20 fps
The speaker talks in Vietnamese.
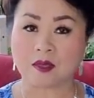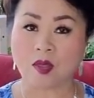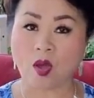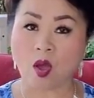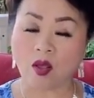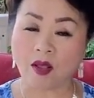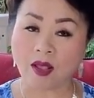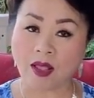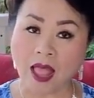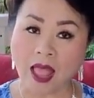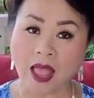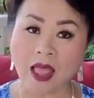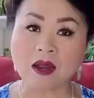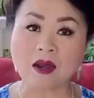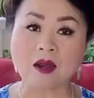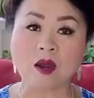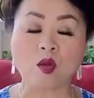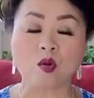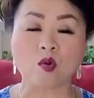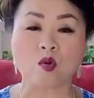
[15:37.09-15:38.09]
to cá
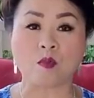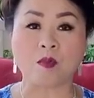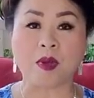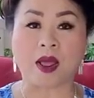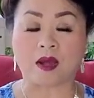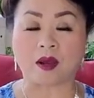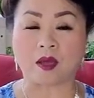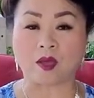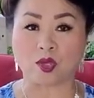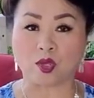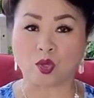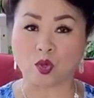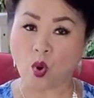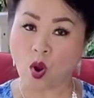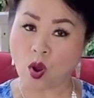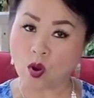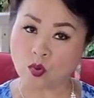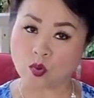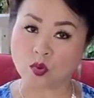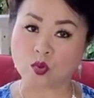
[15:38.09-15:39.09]
nó cũng mà là
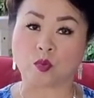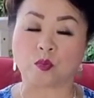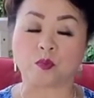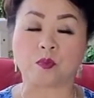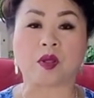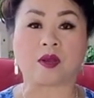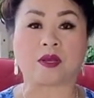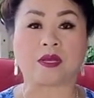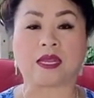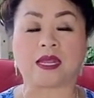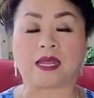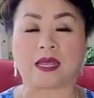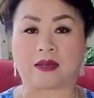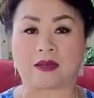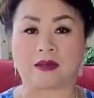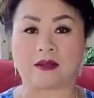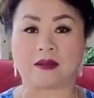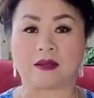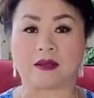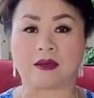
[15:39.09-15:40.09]
vua của tụi bọn nhẹ
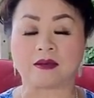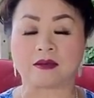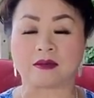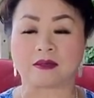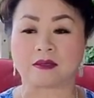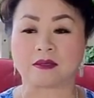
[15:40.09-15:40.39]
nó nó